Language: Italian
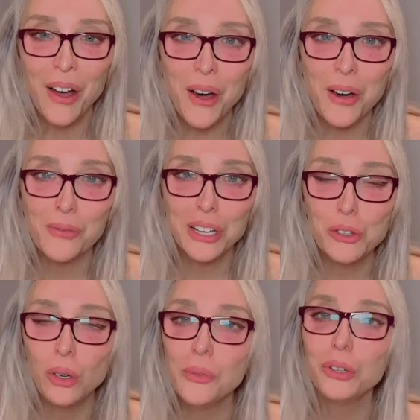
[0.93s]
Ciao oh,
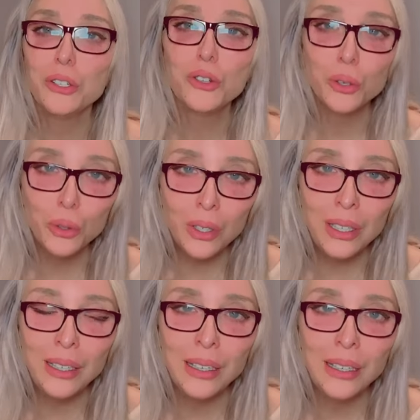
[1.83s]
fanciulle e
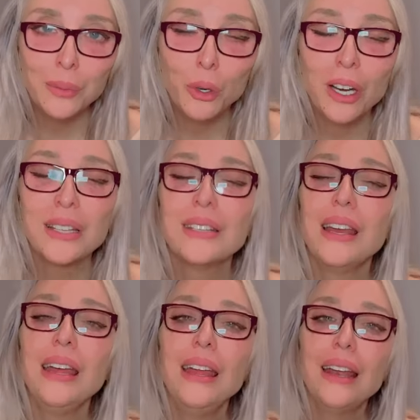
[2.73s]
fanciulli,
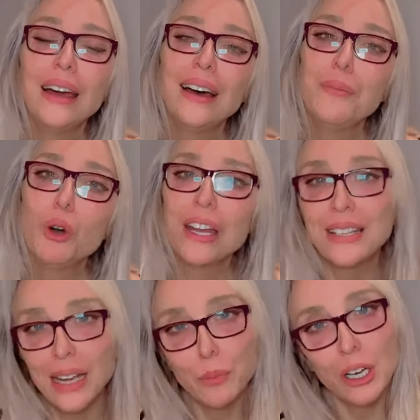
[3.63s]
buonasera,
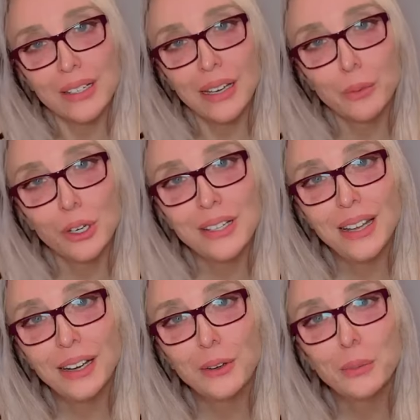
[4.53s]
buonasera, buonasera,
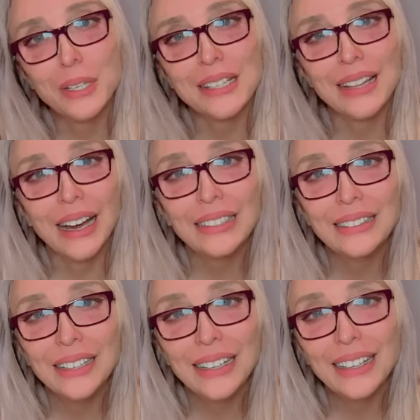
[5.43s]
buonasera, come
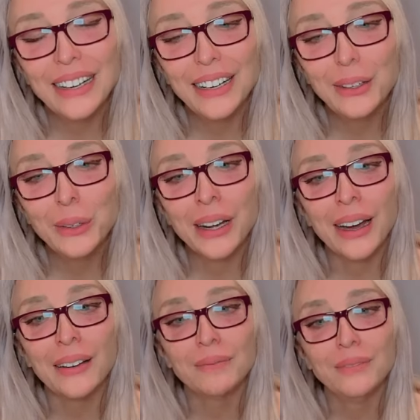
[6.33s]
state?
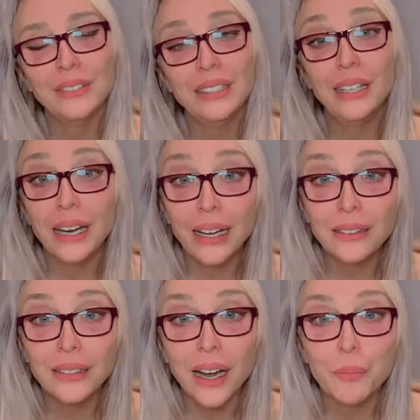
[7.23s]
Allora, in
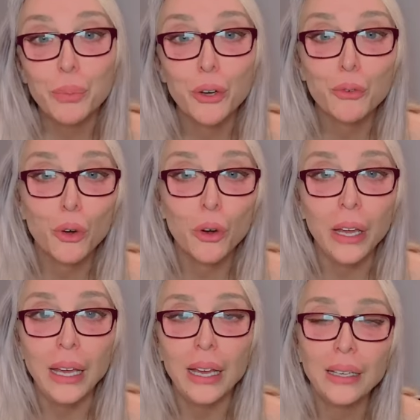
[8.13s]
diretta per
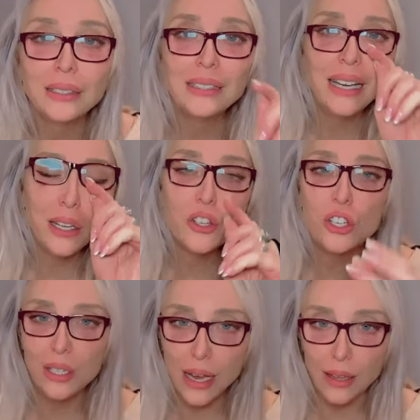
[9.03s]
voi, se
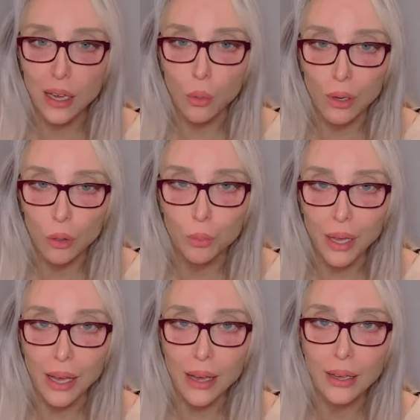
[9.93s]
ci siete qua con
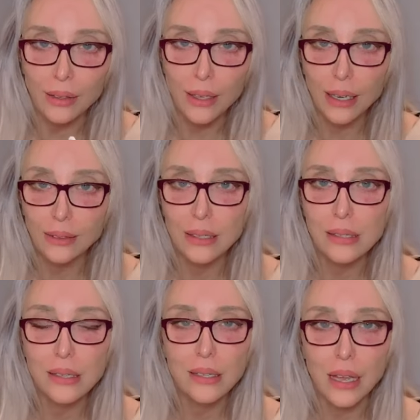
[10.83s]
me in diretta
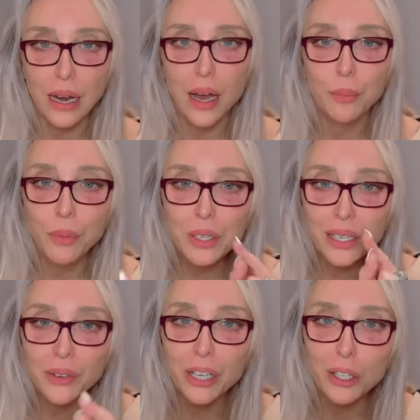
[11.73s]
stasera, mi
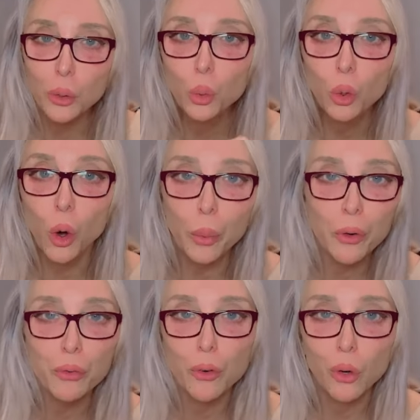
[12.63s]
scrivete uno
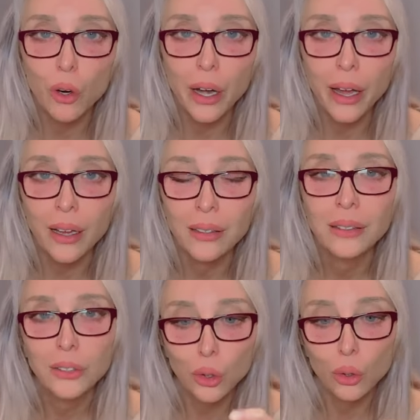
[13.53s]
per
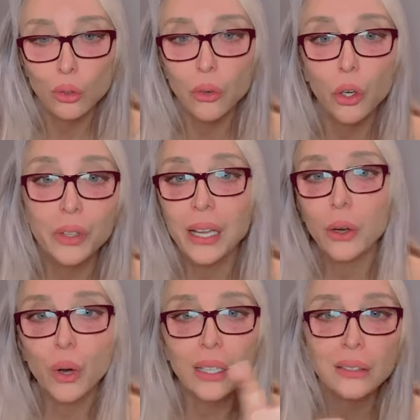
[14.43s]
favore sotto, voglio
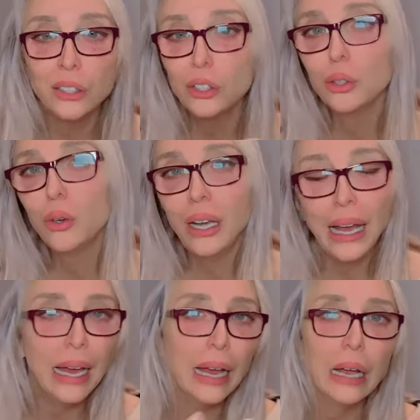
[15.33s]
vedere quanti si
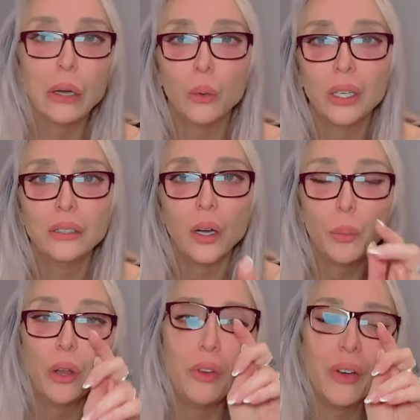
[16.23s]
collegano, quanti
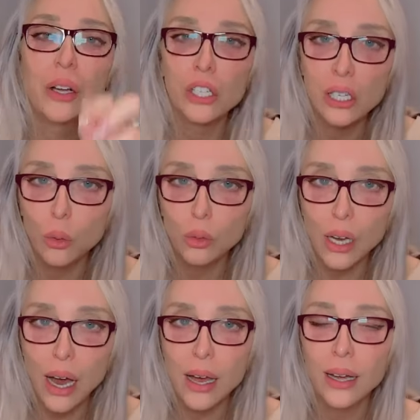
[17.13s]
no, poi vi vengo a
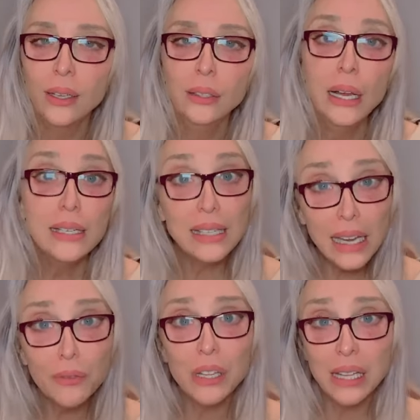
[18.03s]
salutare.
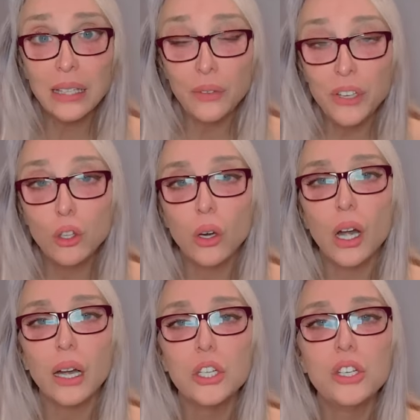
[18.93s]
Se vedete il video
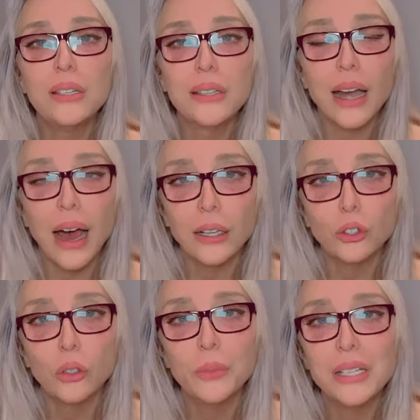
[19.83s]

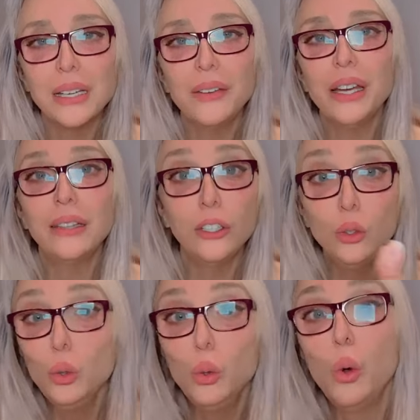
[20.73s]
registrato, mi
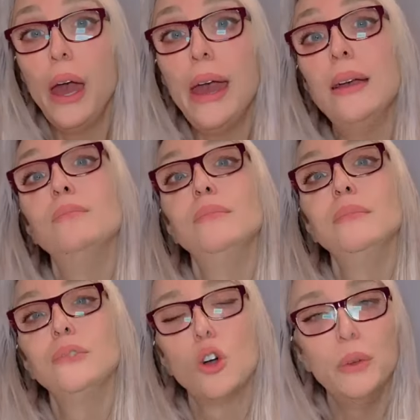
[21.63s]
scrivete due,
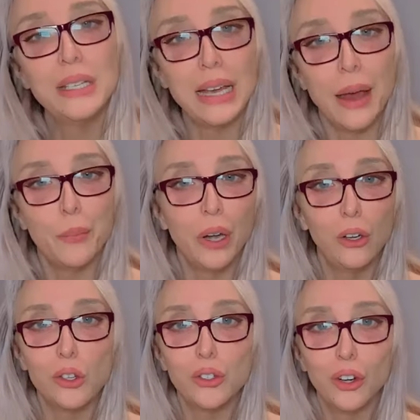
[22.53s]
come sempre,
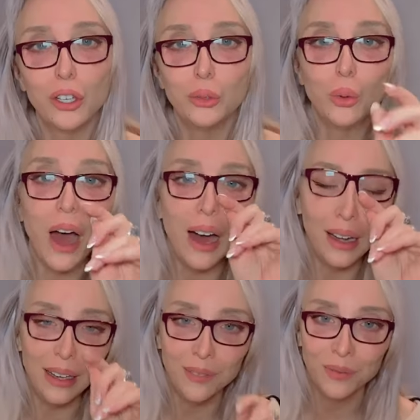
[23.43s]
il nostro
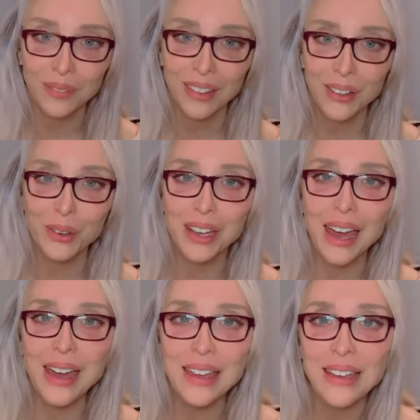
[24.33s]
rituale, ok?
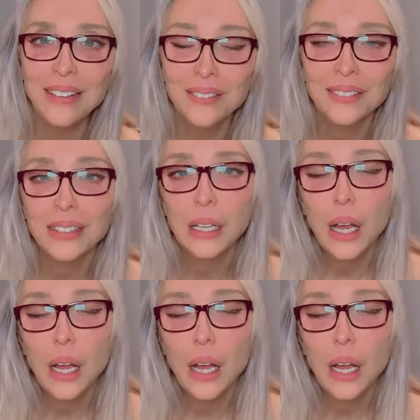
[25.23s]
ok?